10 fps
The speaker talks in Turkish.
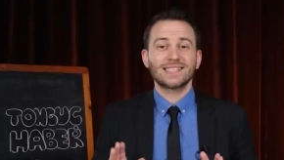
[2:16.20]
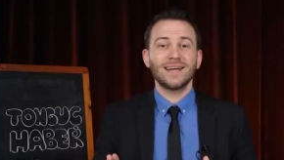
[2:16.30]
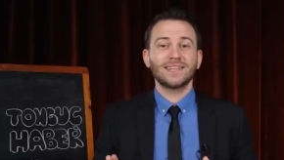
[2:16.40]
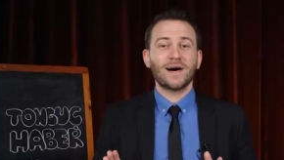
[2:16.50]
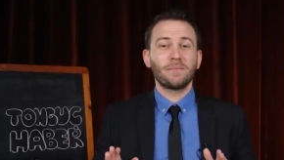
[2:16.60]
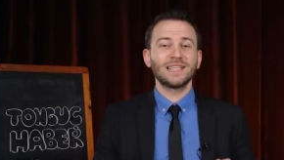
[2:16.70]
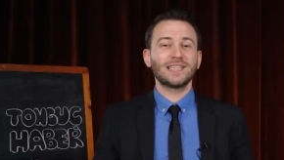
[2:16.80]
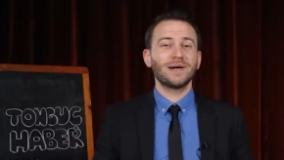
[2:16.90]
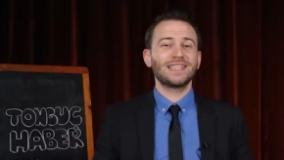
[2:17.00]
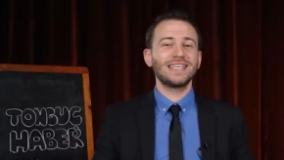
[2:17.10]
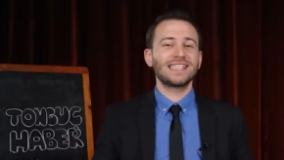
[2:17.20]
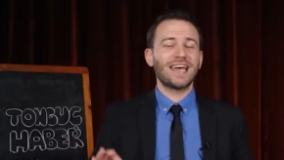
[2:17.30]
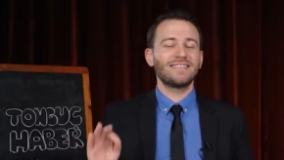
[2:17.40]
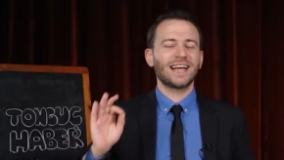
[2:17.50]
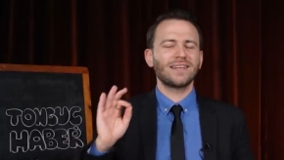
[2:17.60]
Sırada matematiği
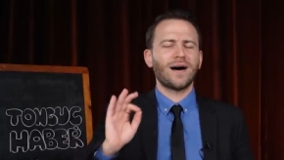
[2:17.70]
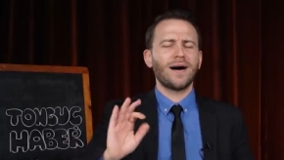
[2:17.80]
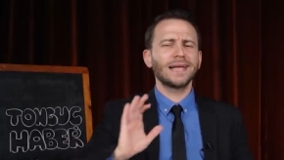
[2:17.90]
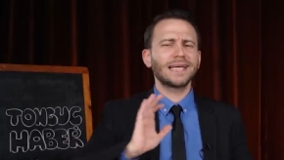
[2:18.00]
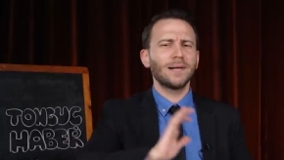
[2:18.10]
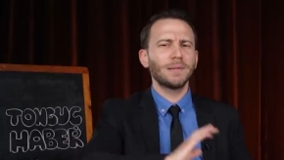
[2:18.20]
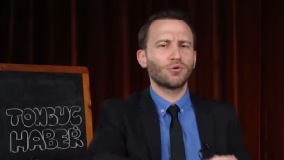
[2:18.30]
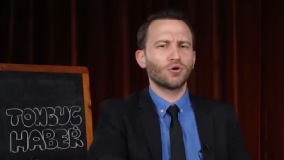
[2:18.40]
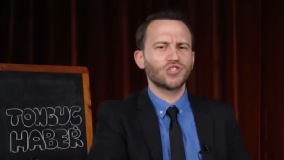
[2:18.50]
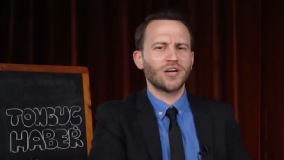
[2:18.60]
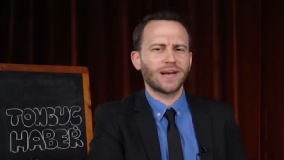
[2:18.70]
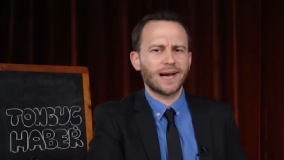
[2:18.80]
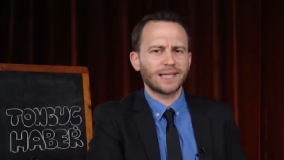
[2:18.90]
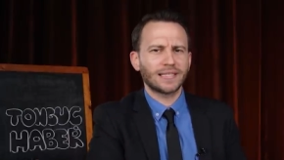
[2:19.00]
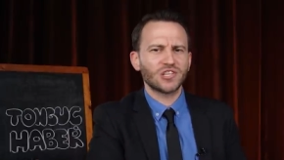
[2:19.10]
sevdiren harika bir proje var
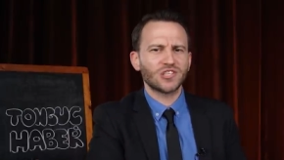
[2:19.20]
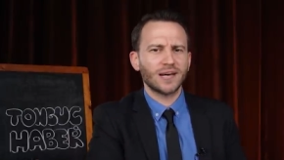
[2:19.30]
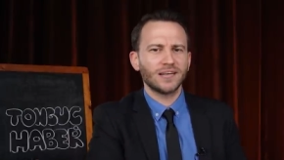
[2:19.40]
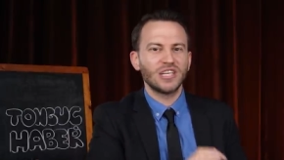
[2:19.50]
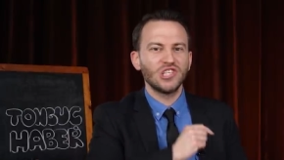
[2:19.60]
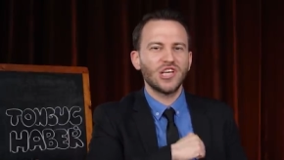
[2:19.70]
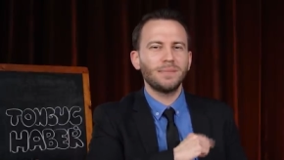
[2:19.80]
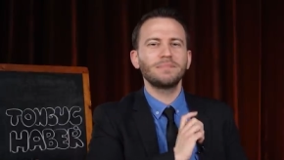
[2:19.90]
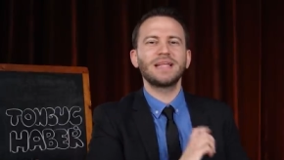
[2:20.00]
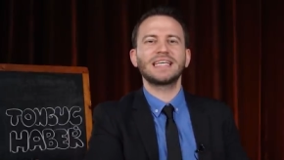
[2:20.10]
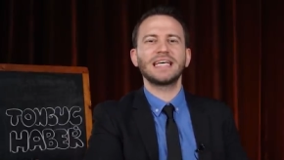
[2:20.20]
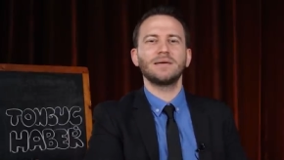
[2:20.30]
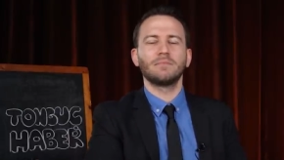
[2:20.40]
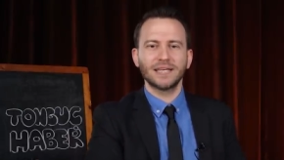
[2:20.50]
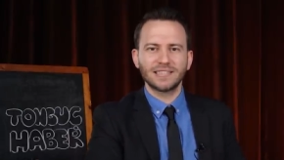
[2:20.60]
arkadaşlar.
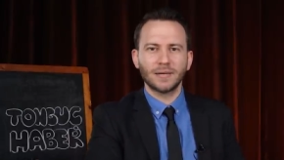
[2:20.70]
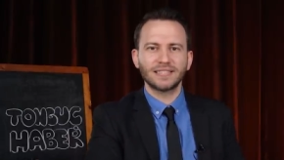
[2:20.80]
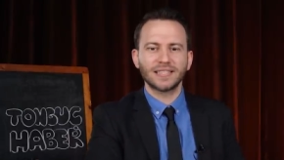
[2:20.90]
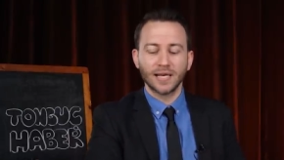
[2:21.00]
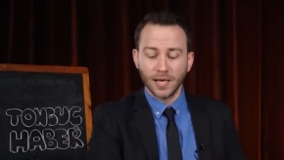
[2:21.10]
Cebimdeki matematik.